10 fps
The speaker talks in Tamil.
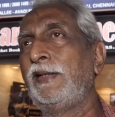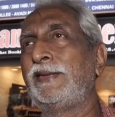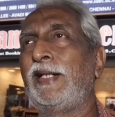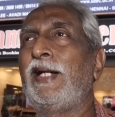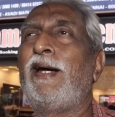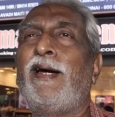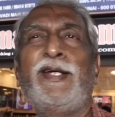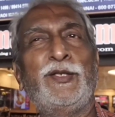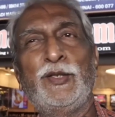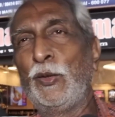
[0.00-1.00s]
சார்
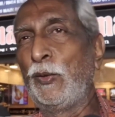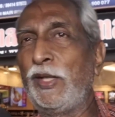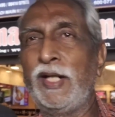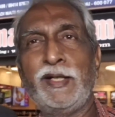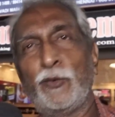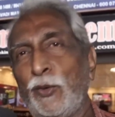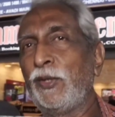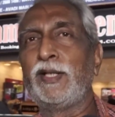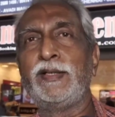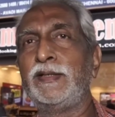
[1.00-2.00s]
ஆயிரத்தி ஒருவனால இங்கே கொண்டு
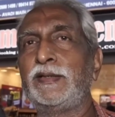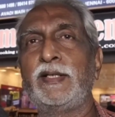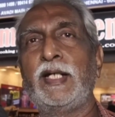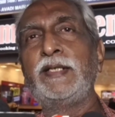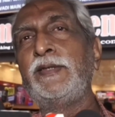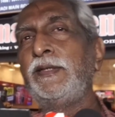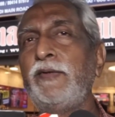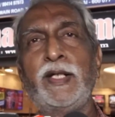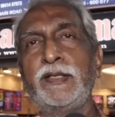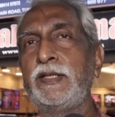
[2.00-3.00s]
வராதிங்க சார் அது வந்து
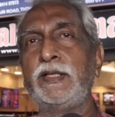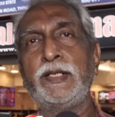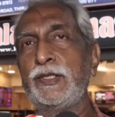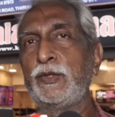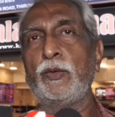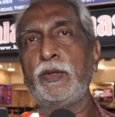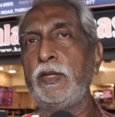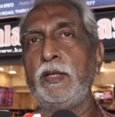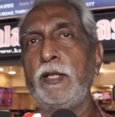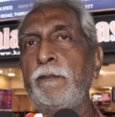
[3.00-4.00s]
வேறு சார் தட் இஸ்
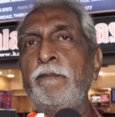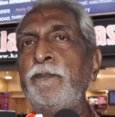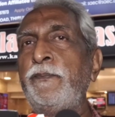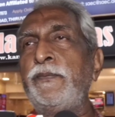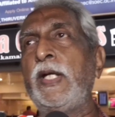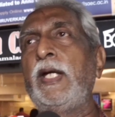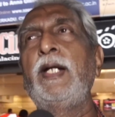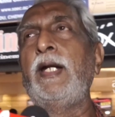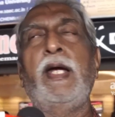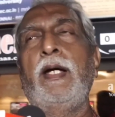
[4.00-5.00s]
டோட்டலி
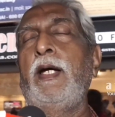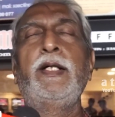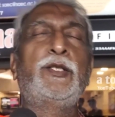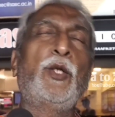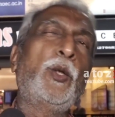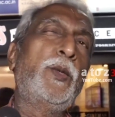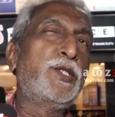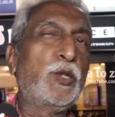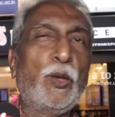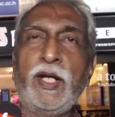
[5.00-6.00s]
சார் ஆயிரத்தி
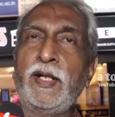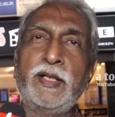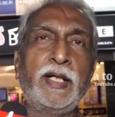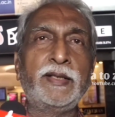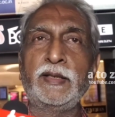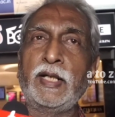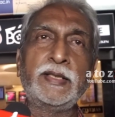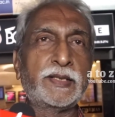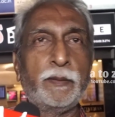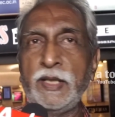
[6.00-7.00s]
ஒருவன் சோழாங்கிறதுல அந்த
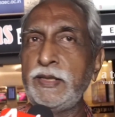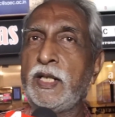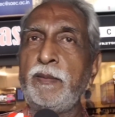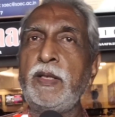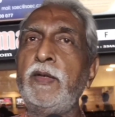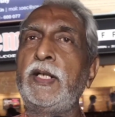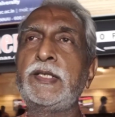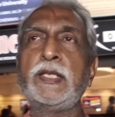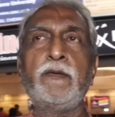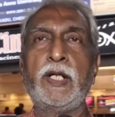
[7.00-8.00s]
அந்த சமாச்சாரமே வேறு
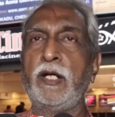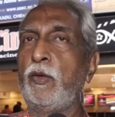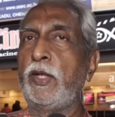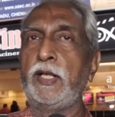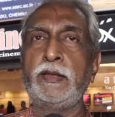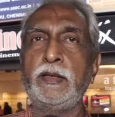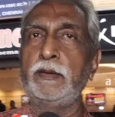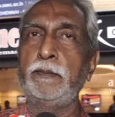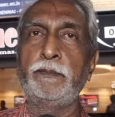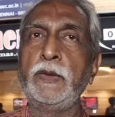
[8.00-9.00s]
செல்வராகவனுடைய அந்த
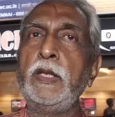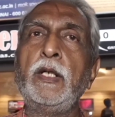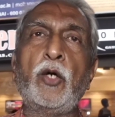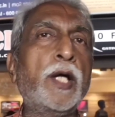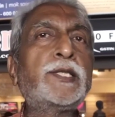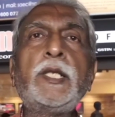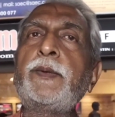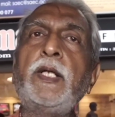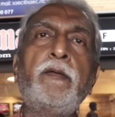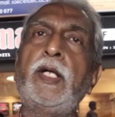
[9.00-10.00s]

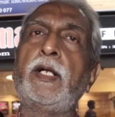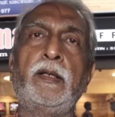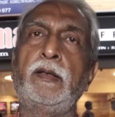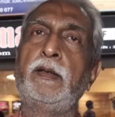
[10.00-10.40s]
கான்செப்டே வேறு